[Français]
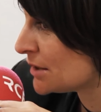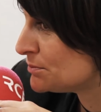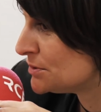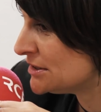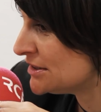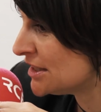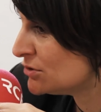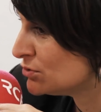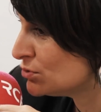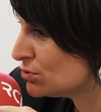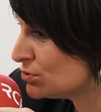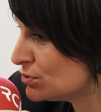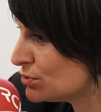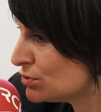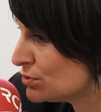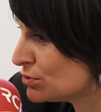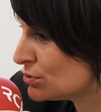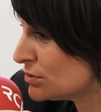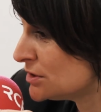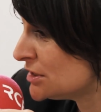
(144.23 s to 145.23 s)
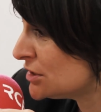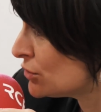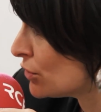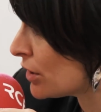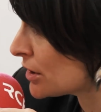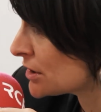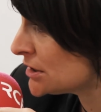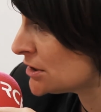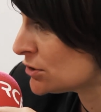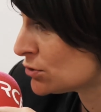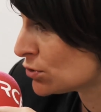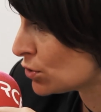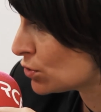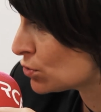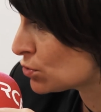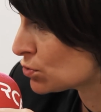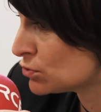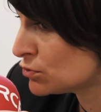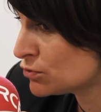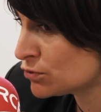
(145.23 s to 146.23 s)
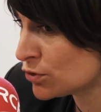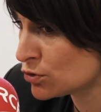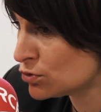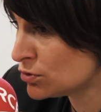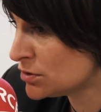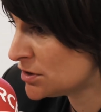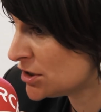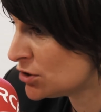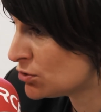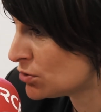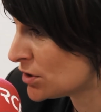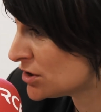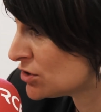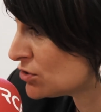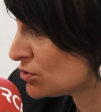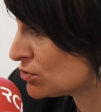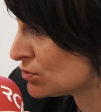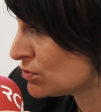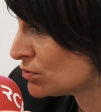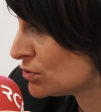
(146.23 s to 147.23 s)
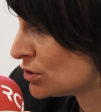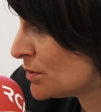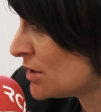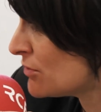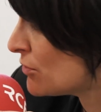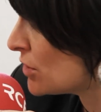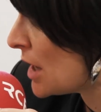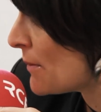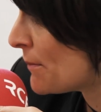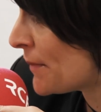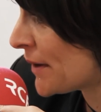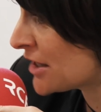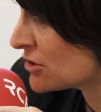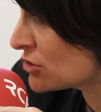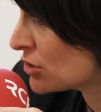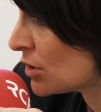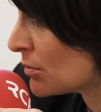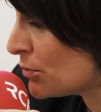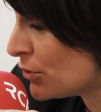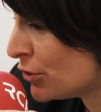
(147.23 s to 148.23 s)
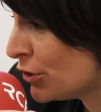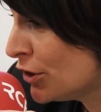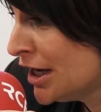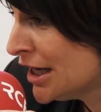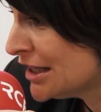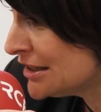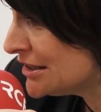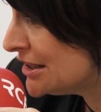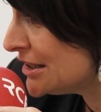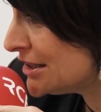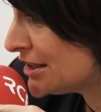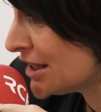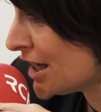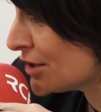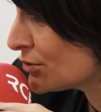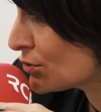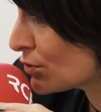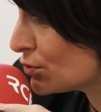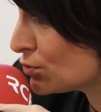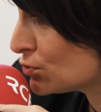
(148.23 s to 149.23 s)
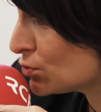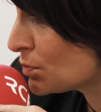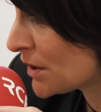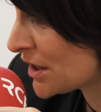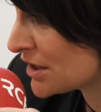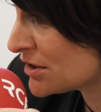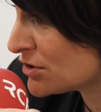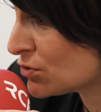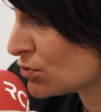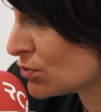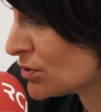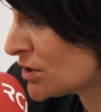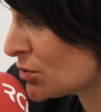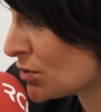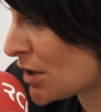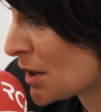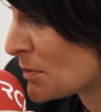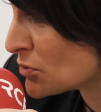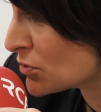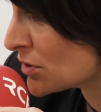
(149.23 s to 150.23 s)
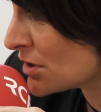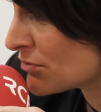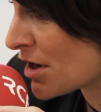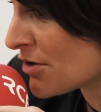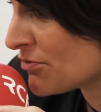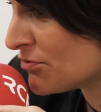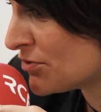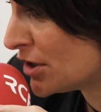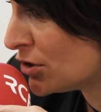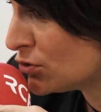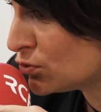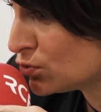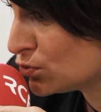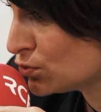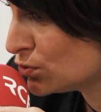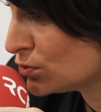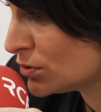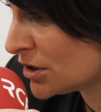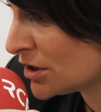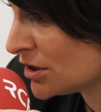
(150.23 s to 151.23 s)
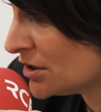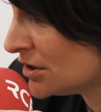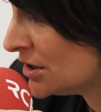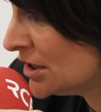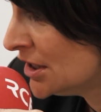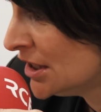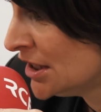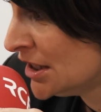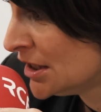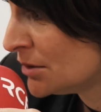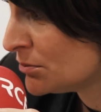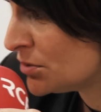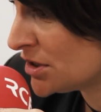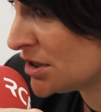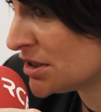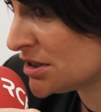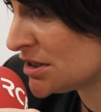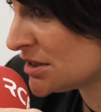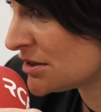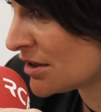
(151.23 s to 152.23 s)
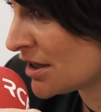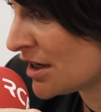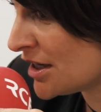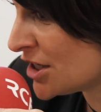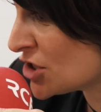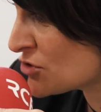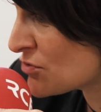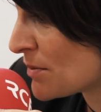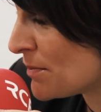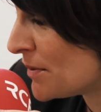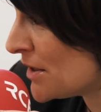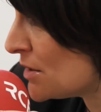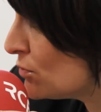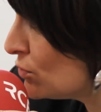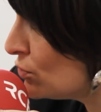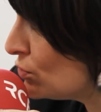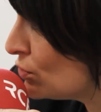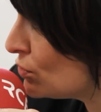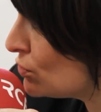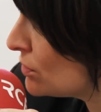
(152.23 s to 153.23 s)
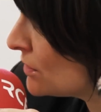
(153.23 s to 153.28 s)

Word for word: rapide à nos auditeurs qui se retrouvent dans une situation, bah voilà, par exemple, des cadres sous pression qui ont l'impression d'avoir fait le tour, puis qui disent oh là là, je vois pas le bout du